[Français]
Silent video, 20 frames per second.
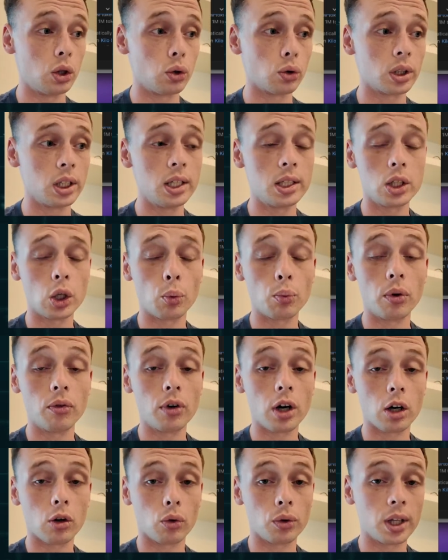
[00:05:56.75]
Donc ici, on peut
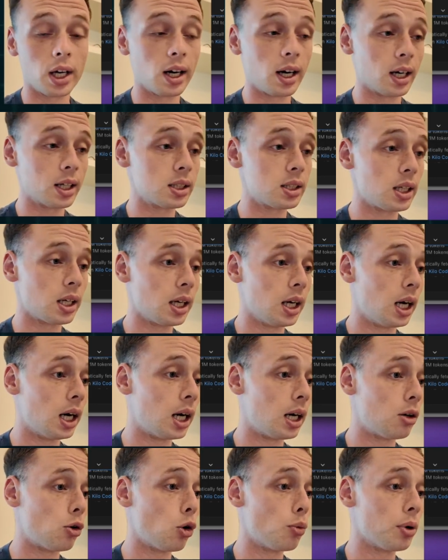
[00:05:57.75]
voir qu'on a accès
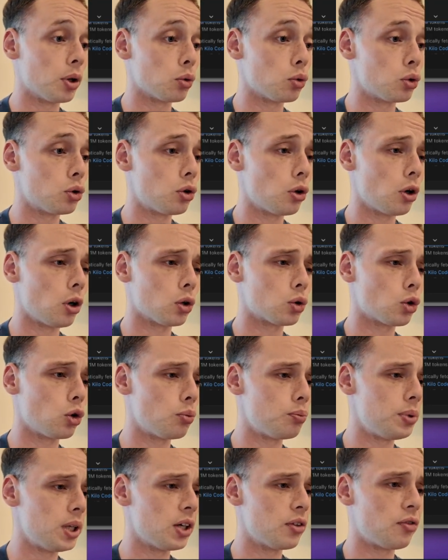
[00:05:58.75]
à OpenRouter,
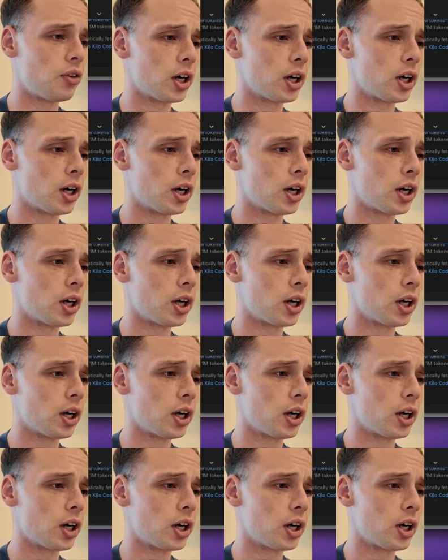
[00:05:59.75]
Anthropic,